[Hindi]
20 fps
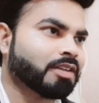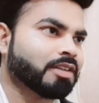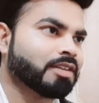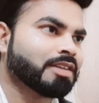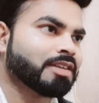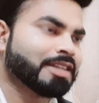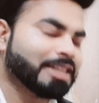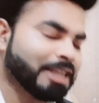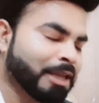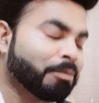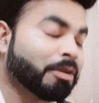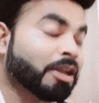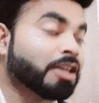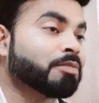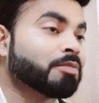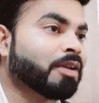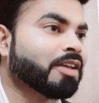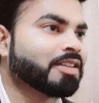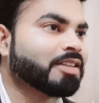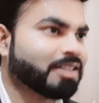सी
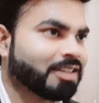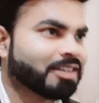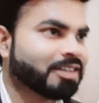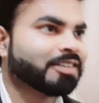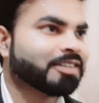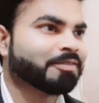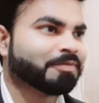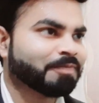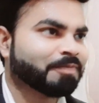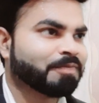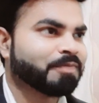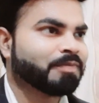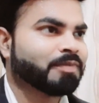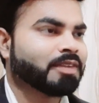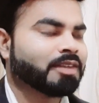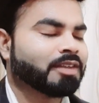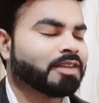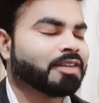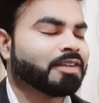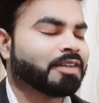प्लस प्लस
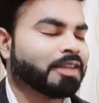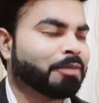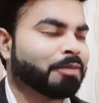सी